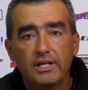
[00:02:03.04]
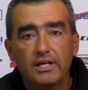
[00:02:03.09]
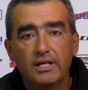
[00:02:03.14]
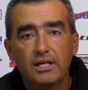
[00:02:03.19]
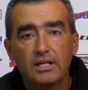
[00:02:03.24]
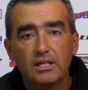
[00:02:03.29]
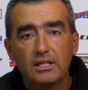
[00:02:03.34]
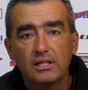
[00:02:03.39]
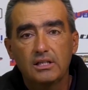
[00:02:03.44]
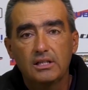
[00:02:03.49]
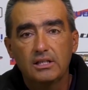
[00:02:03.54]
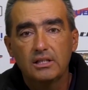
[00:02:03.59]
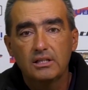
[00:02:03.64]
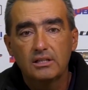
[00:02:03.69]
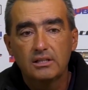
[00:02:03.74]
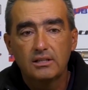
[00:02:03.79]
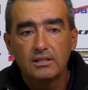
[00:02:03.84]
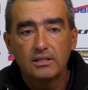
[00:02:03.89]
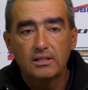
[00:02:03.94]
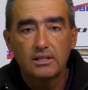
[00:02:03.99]
è il
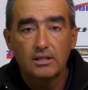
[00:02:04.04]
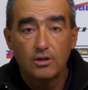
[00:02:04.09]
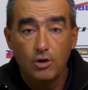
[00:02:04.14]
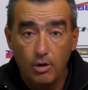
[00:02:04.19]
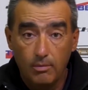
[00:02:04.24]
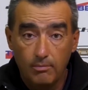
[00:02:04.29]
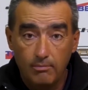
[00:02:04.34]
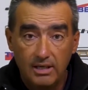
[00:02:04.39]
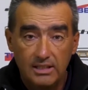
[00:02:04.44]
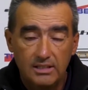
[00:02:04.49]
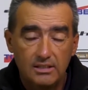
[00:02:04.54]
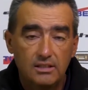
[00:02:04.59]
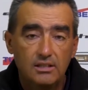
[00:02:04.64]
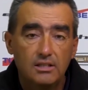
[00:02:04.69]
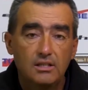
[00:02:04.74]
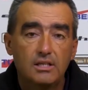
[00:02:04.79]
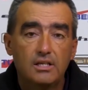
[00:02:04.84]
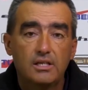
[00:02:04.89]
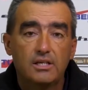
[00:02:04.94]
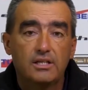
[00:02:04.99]
kit
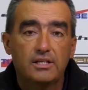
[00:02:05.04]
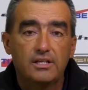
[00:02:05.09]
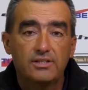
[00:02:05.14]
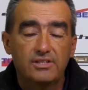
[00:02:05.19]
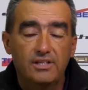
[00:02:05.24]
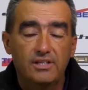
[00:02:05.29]
Combat, che